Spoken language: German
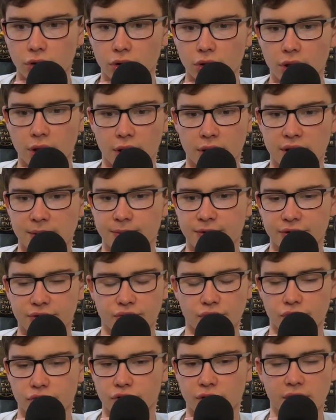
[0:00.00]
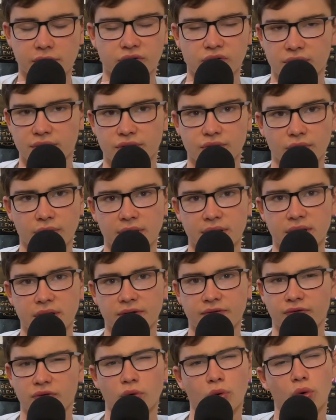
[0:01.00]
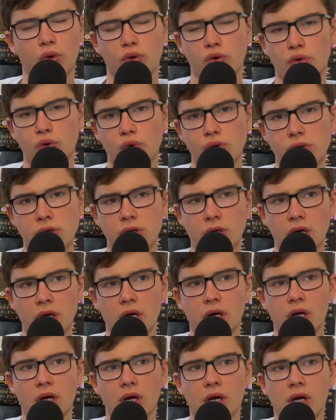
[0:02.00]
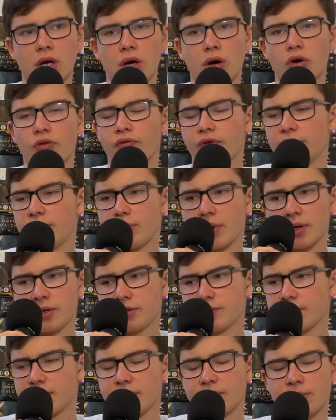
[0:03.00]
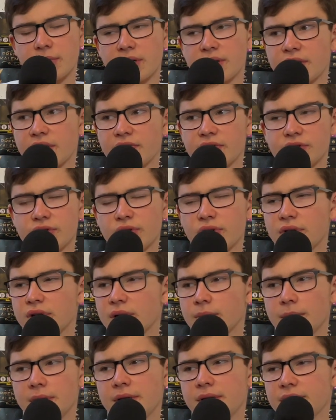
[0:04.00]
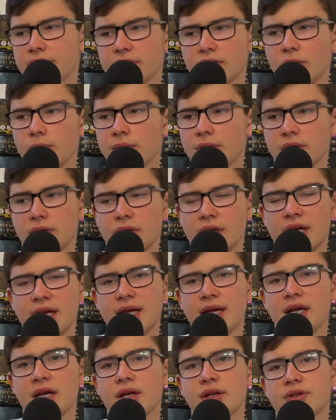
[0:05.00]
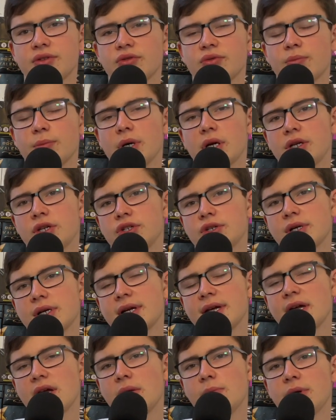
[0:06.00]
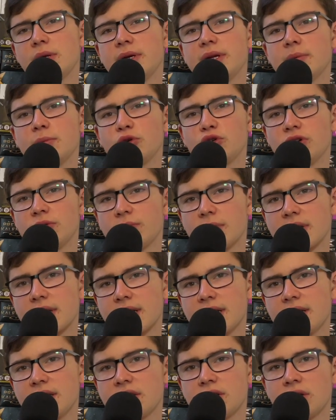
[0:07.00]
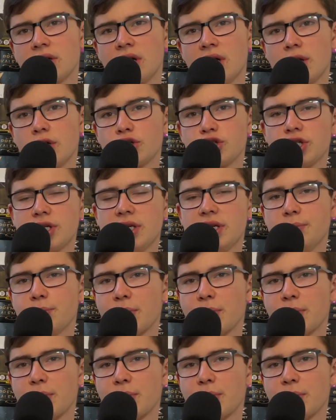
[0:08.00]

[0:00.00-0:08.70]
Ja, Lieblingsdeutsche also nicht so richtig. Flo, cool. Auch wenn manchmal man da was hört, aber ich glaube, ich ist ein sympathischer Kerl, mit dem könnte man reden. Shinny,